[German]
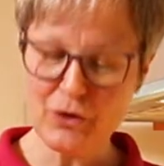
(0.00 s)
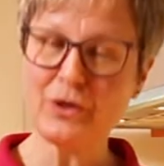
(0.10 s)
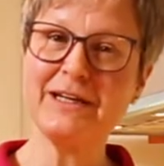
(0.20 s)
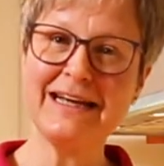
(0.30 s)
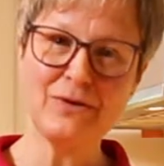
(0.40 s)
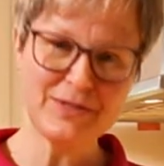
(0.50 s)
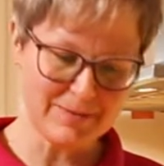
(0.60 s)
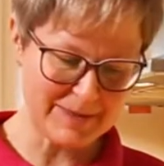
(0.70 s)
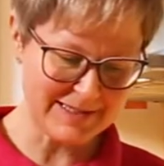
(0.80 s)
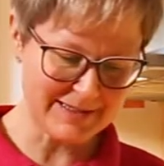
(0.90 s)
trockenen,
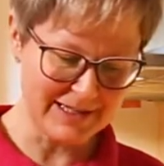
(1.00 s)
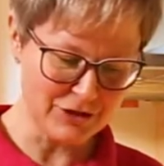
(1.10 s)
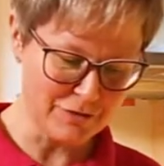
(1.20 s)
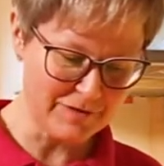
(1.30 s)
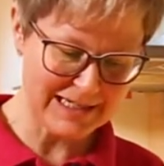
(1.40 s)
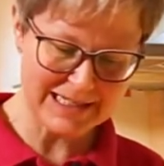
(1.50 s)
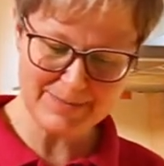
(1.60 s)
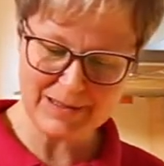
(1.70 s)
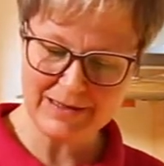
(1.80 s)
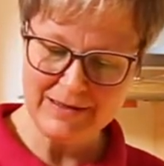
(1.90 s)
ausgepressten
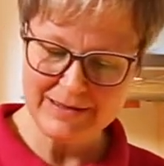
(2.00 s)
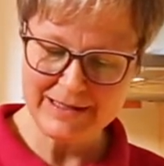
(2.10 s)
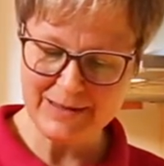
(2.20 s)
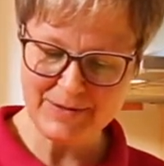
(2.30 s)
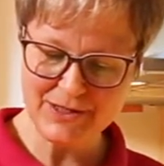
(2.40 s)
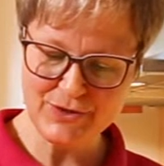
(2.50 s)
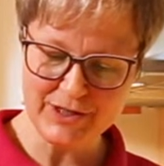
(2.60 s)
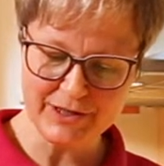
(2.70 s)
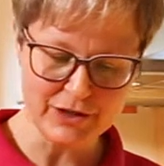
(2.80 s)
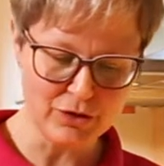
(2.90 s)
Kartoffelraspel gebe ich zu
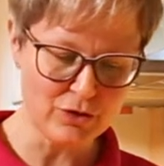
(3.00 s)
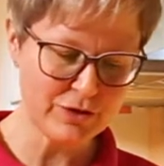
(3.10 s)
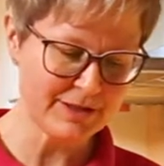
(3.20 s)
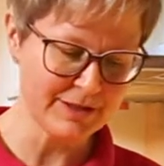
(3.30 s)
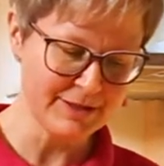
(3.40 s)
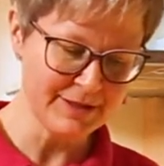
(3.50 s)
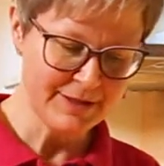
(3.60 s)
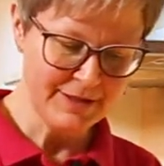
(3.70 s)
den gekochten,